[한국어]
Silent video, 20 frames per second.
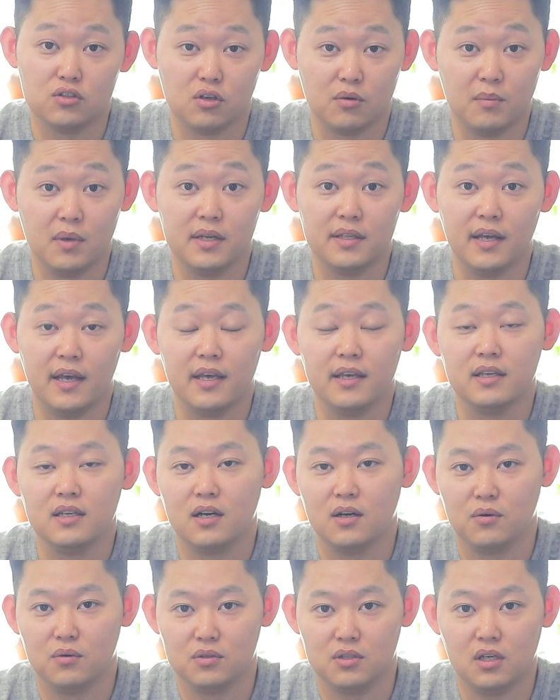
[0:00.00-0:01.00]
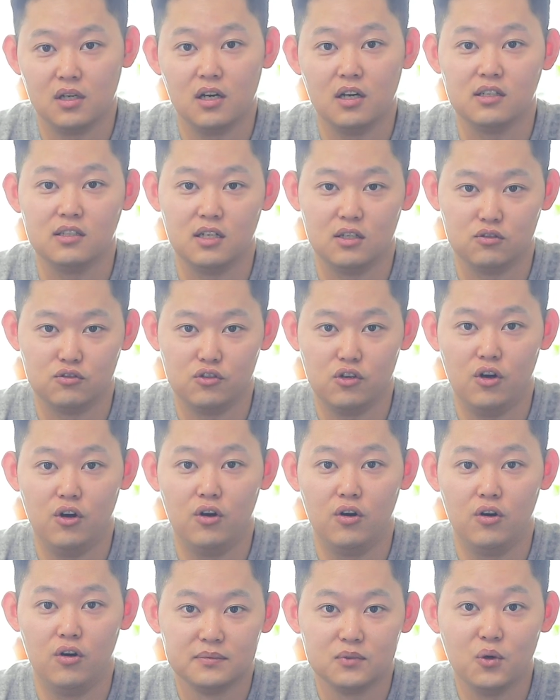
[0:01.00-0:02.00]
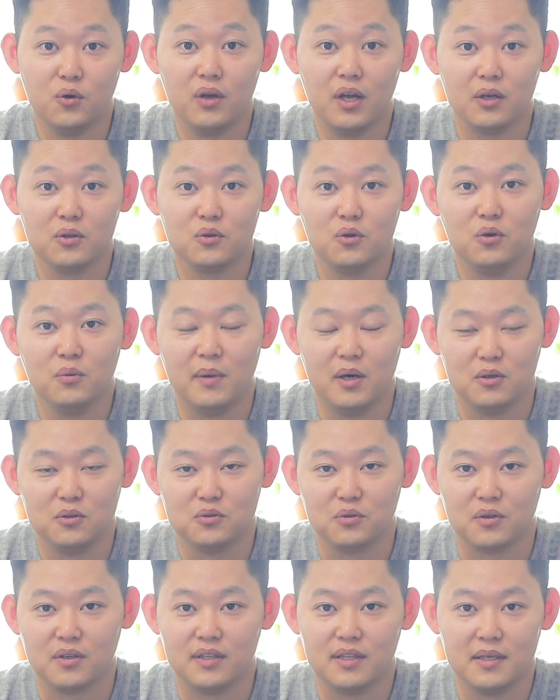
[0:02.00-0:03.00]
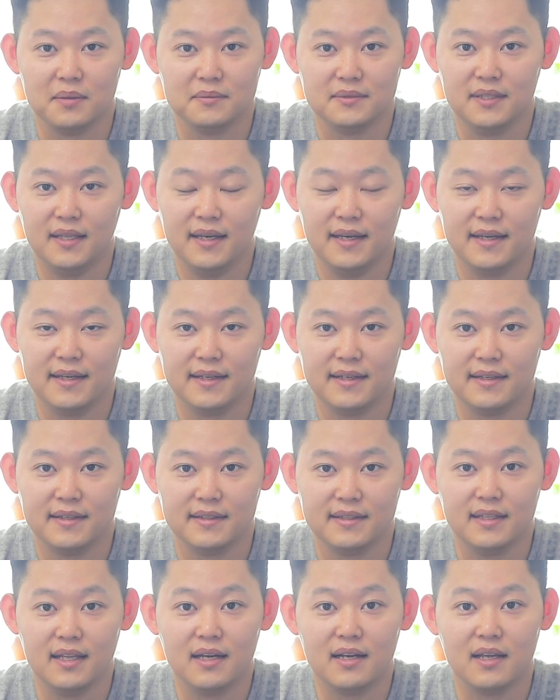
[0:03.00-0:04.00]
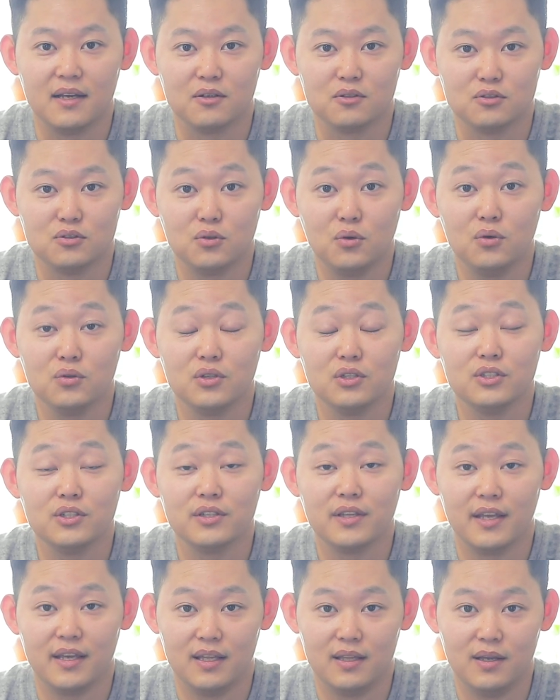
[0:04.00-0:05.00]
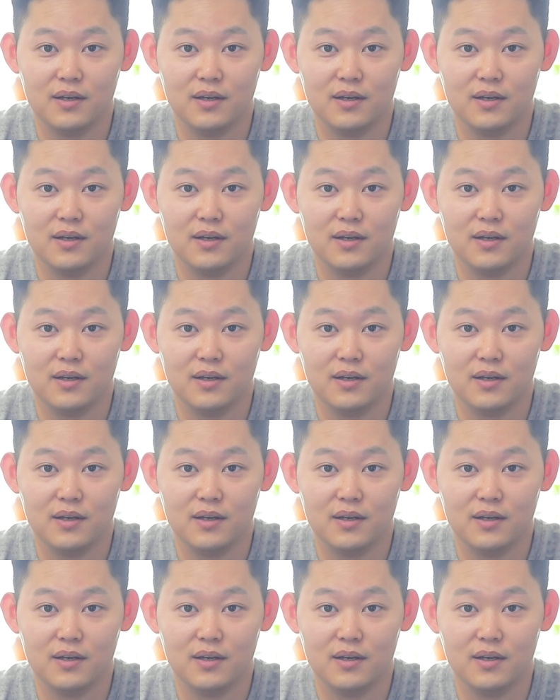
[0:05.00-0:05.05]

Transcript: 정말 다행이라고 생각을 하고요. 또 향도 매우 좋기 때문에 이달의 향수로 선정되게